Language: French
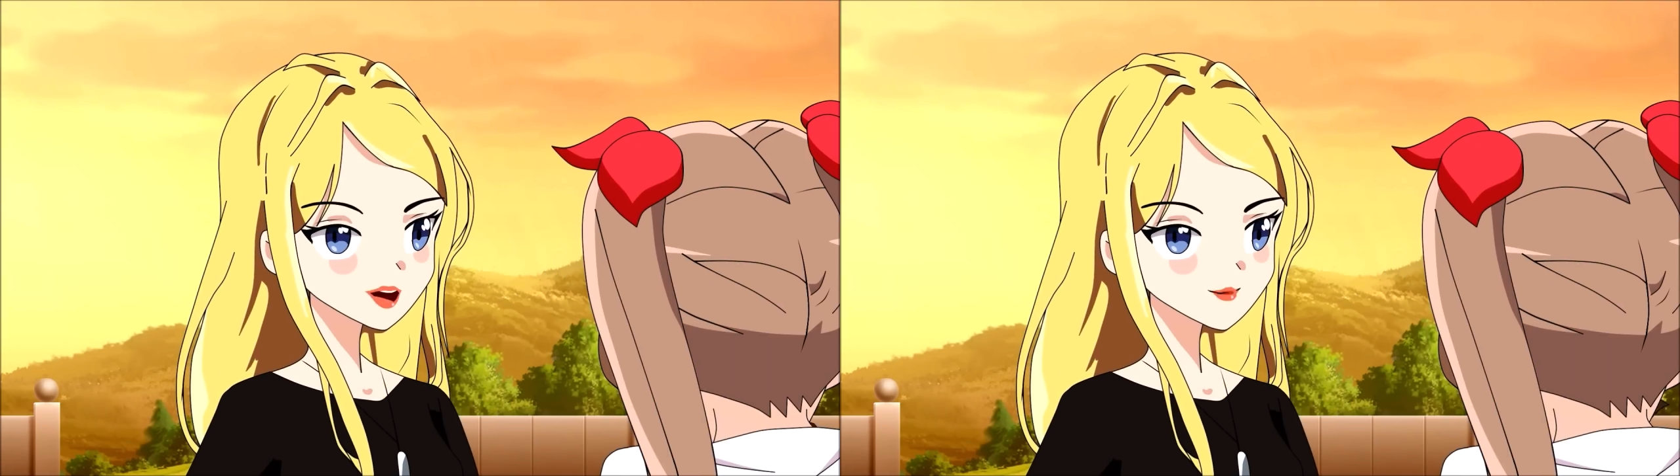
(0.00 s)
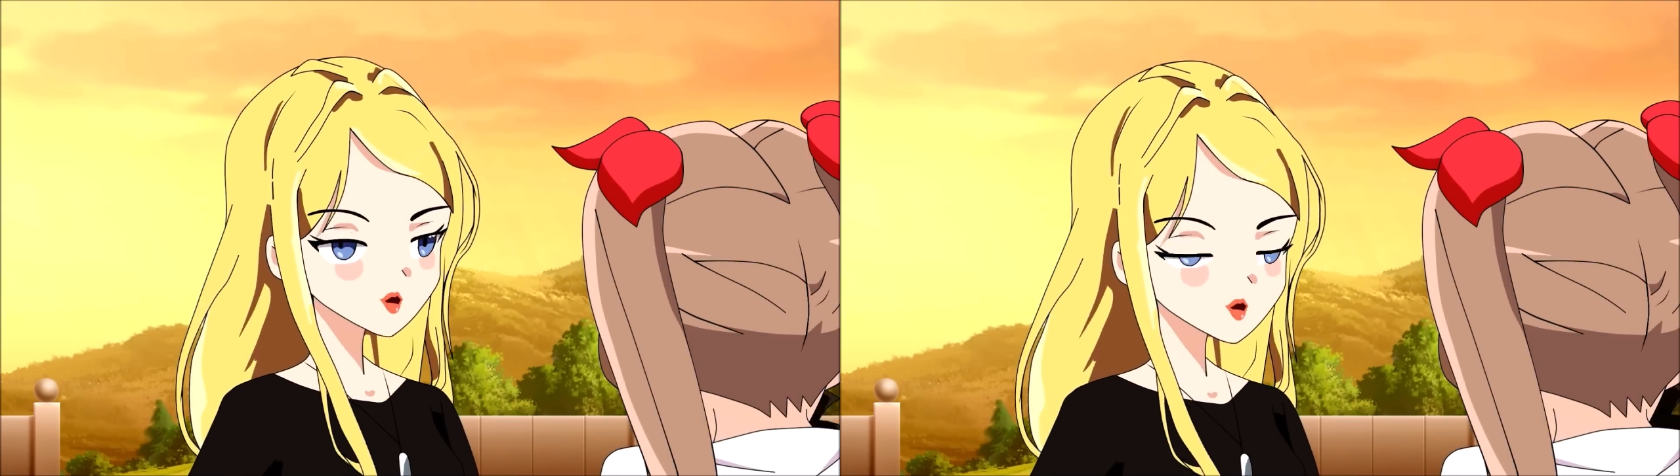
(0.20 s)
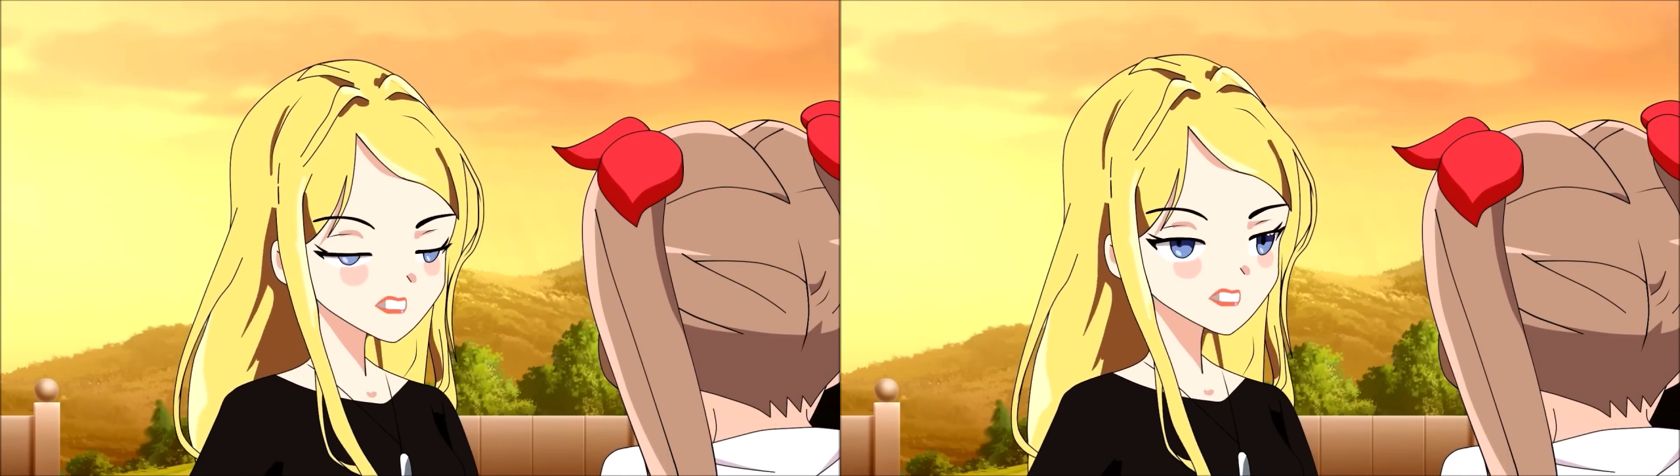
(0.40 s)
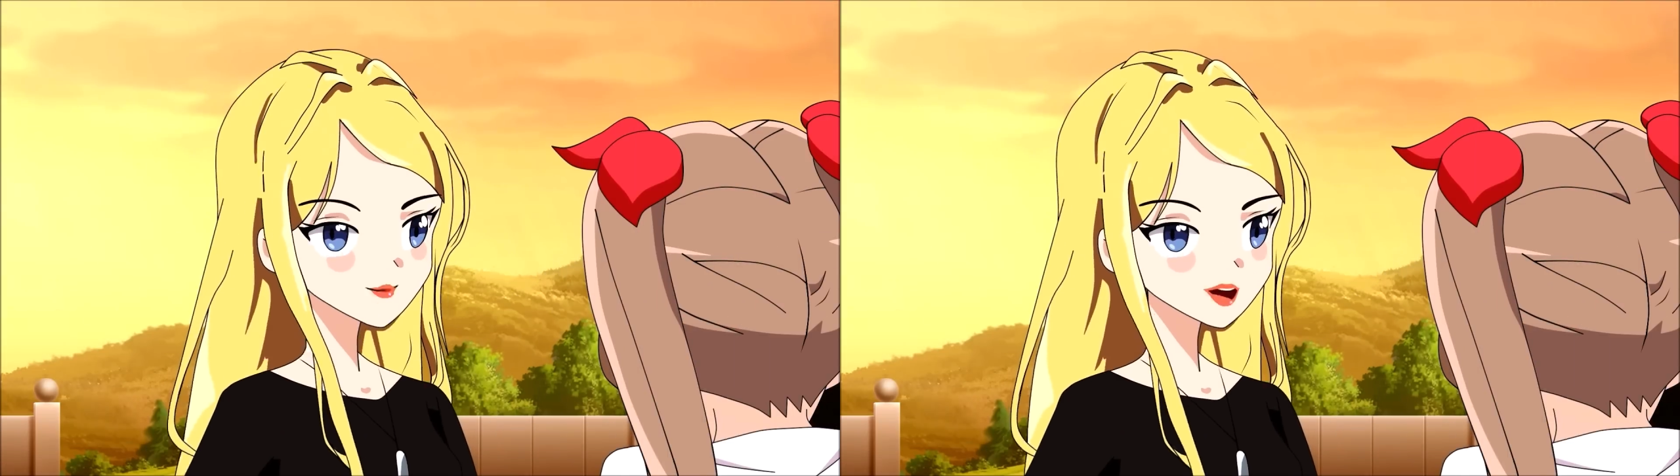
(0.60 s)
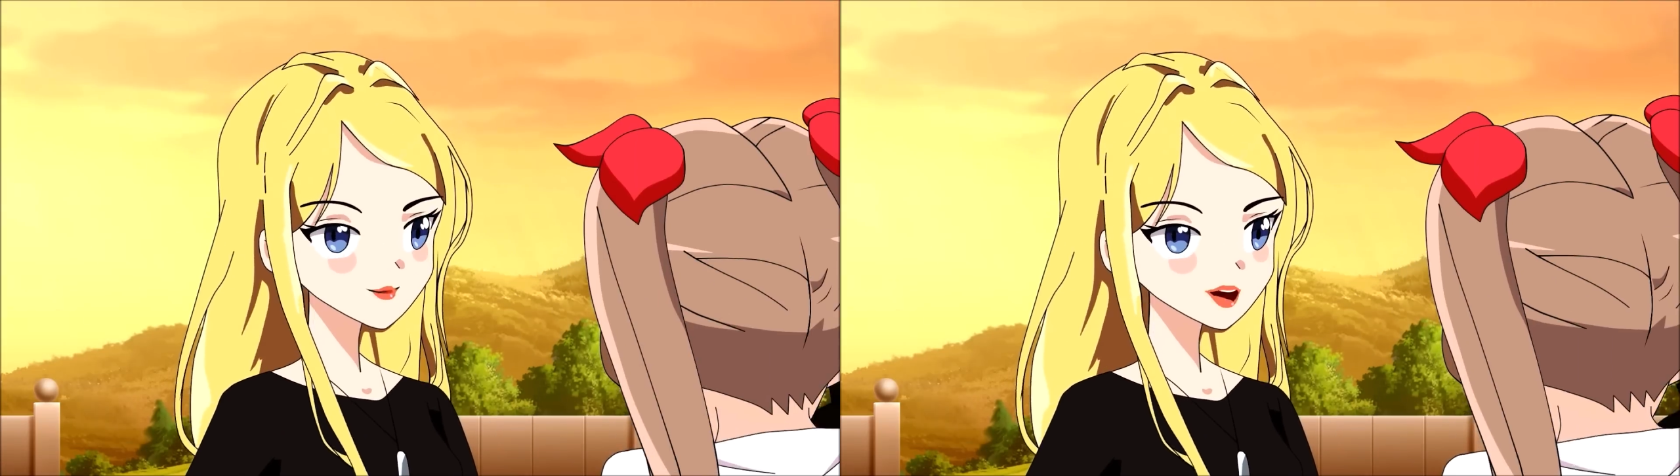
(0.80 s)
En fait, le jour
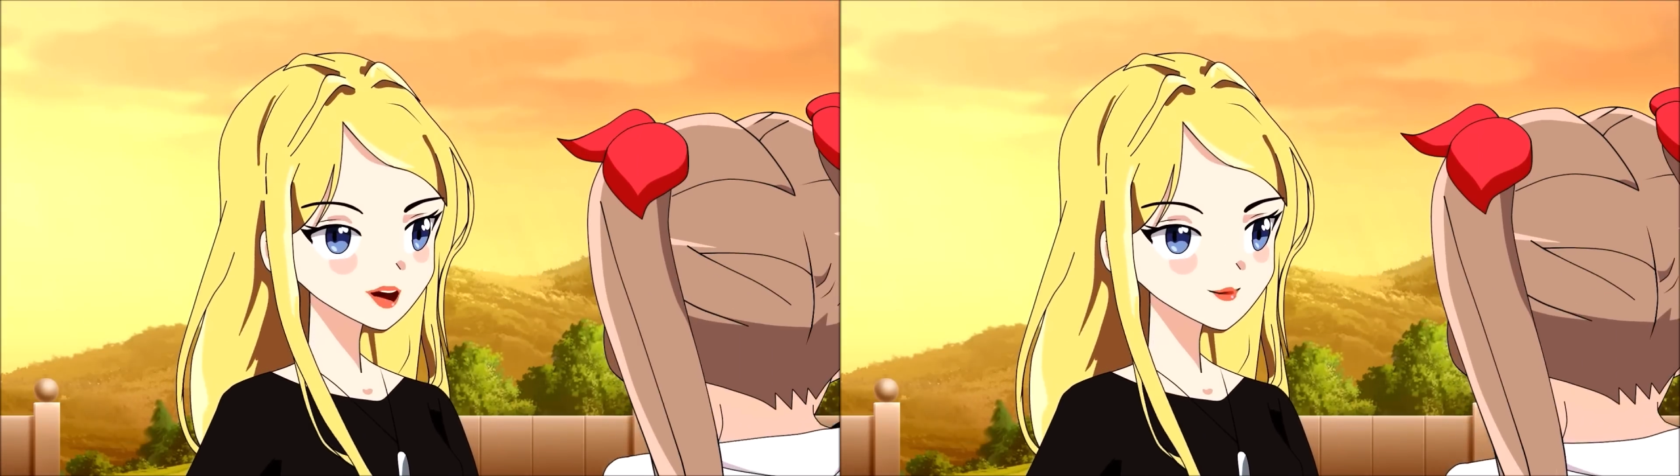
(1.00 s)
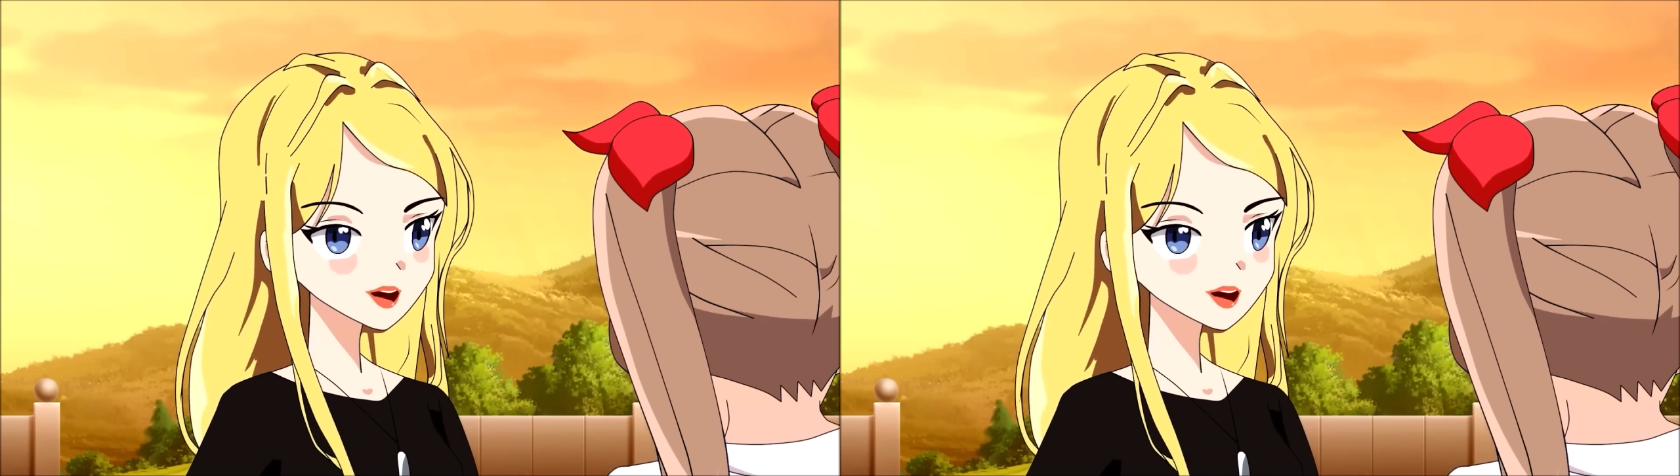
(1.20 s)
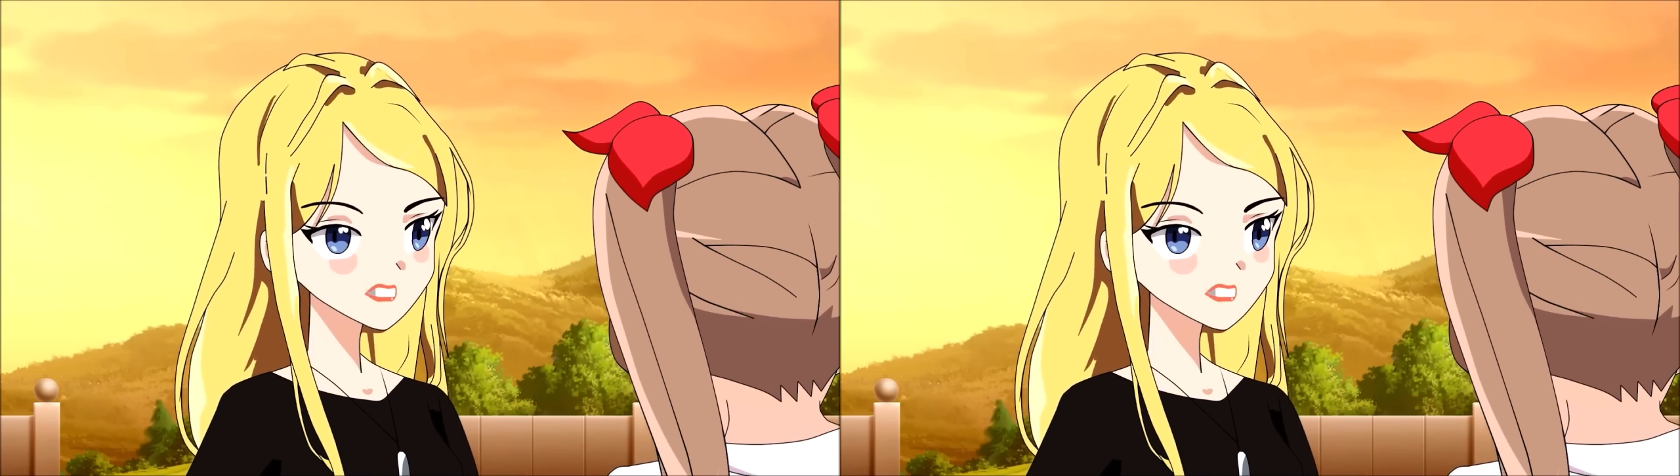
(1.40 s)
où tu l'as vu chez